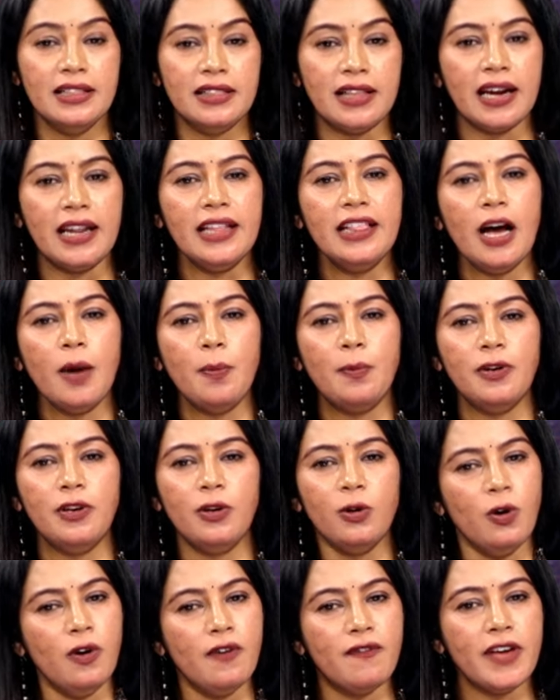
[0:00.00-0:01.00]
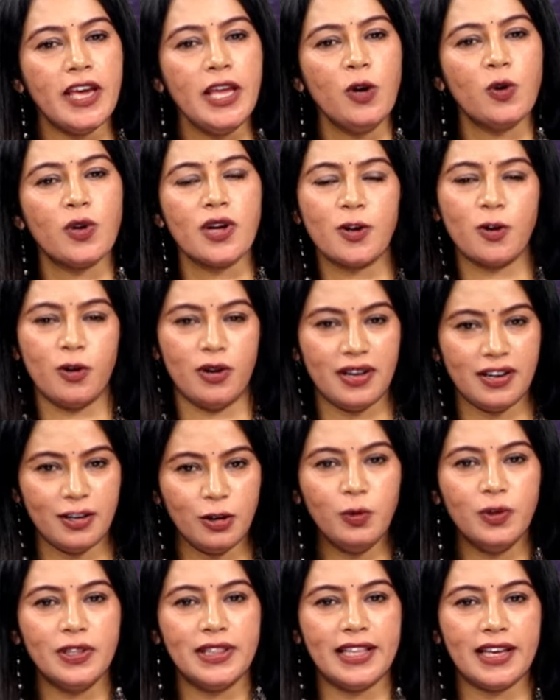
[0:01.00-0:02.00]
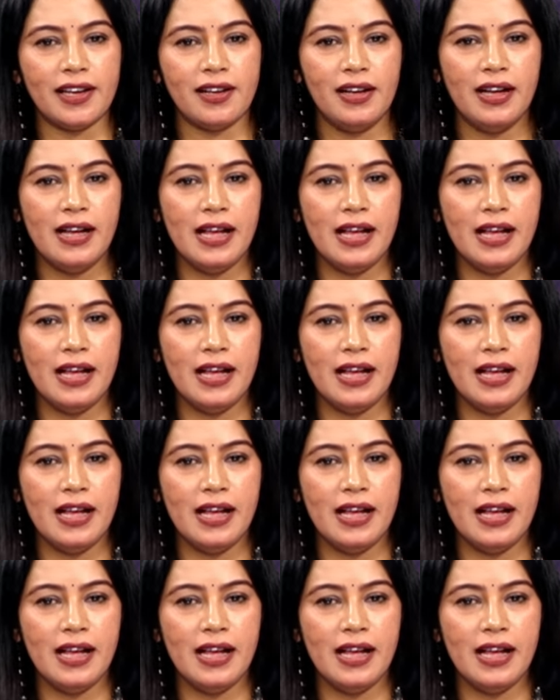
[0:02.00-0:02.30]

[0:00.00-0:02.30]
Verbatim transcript: దరిదాపుల్లో వేరొక గుహలో ఉంది